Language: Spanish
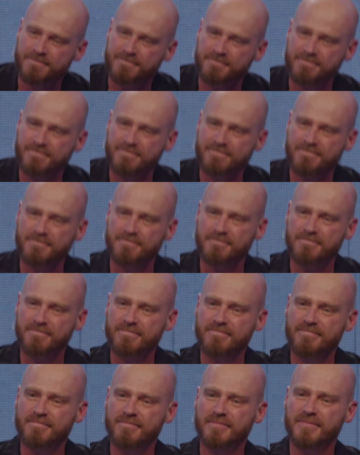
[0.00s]

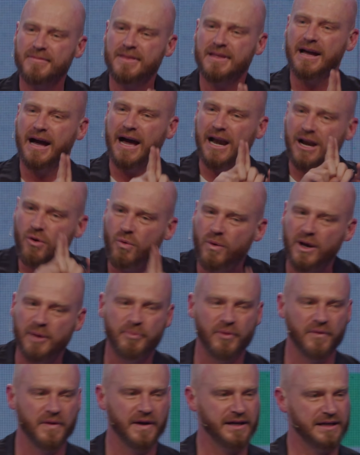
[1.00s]
al
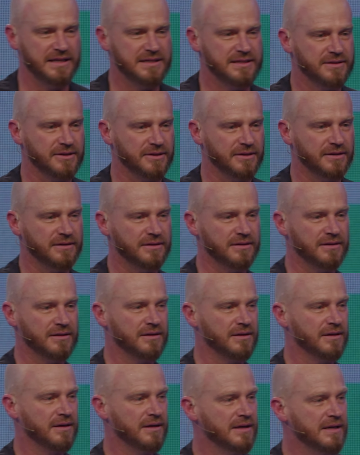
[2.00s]
cuerpo de Cristo.
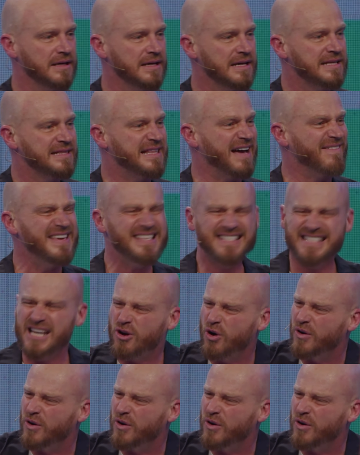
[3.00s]
David se